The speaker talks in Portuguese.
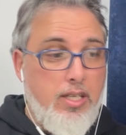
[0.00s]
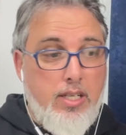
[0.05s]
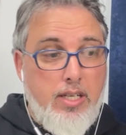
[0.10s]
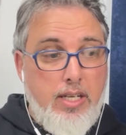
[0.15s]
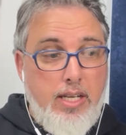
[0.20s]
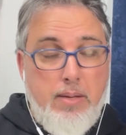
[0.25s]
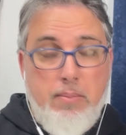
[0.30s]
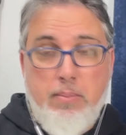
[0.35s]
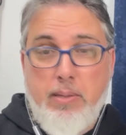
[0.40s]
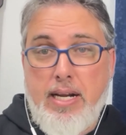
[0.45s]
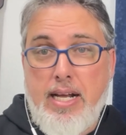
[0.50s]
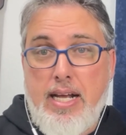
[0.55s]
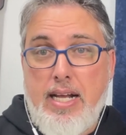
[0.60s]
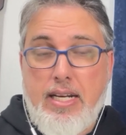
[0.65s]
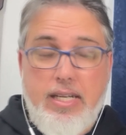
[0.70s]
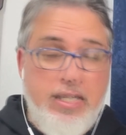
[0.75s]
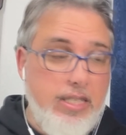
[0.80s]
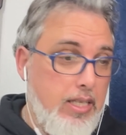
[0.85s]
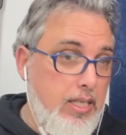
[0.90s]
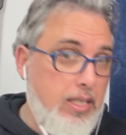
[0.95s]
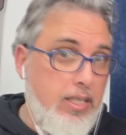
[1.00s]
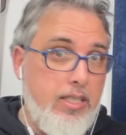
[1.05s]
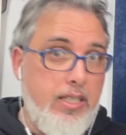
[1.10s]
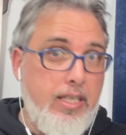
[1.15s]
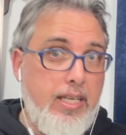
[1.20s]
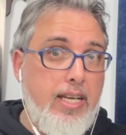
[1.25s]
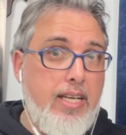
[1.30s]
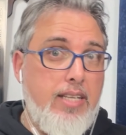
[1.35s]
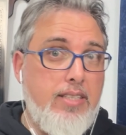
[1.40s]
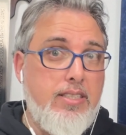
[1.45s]
Lembrar
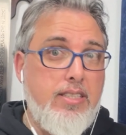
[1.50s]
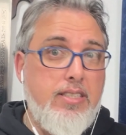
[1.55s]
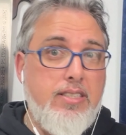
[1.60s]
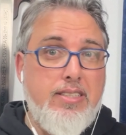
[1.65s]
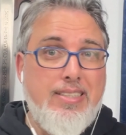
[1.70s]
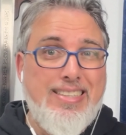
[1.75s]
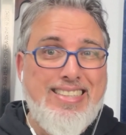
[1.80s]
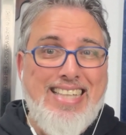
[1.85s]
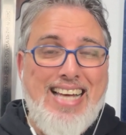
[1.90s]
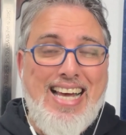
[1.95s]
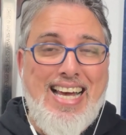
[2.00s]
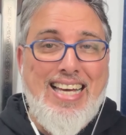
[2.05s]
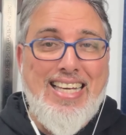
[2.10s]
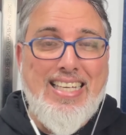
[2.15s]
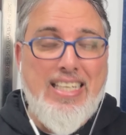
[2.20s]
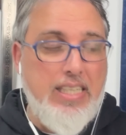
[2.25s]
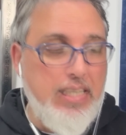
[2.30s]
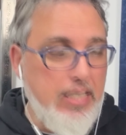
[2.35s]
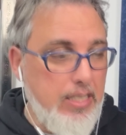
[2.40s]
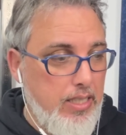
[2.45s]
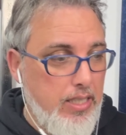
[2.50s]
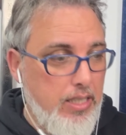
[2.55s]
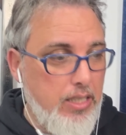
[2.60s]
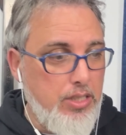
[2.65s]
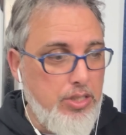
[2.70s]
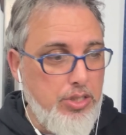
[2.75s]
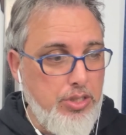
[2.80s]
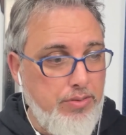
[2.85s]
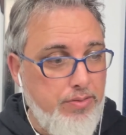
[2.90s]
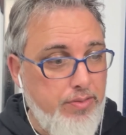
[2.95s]
que esse saque
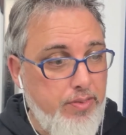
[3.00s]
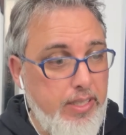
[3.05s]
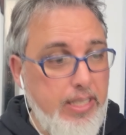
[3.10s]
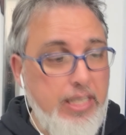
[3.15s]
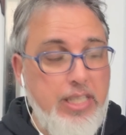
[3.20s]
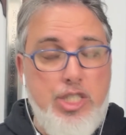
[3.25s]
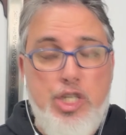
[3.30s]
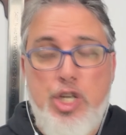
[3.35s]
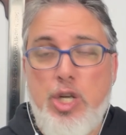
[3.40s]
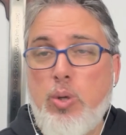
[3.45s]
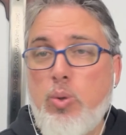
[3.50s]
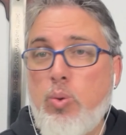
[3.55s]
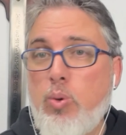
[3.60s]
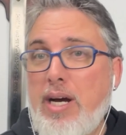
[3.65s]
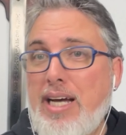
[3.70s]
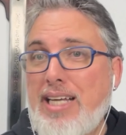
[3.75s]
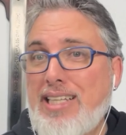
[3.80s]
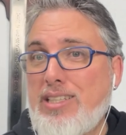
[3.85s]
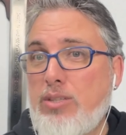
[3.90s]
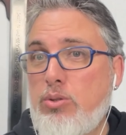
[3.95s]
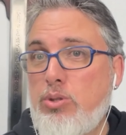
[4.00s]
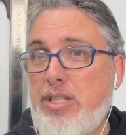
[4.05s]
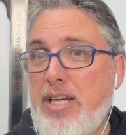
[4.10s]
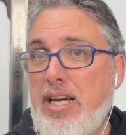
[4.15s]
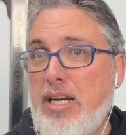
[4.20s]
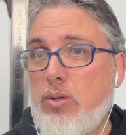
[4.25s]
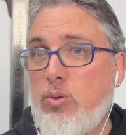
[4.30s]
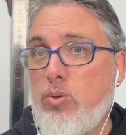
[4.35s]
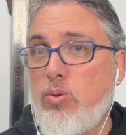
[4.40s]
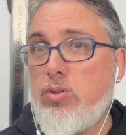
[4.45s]
de 24 de
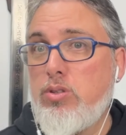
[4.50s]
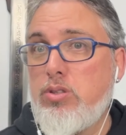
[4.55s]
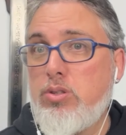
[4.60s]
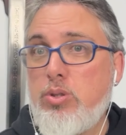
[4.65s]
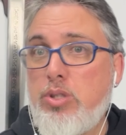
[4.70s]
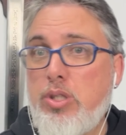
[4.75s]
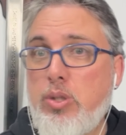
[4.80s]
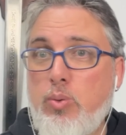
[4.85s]
agosto de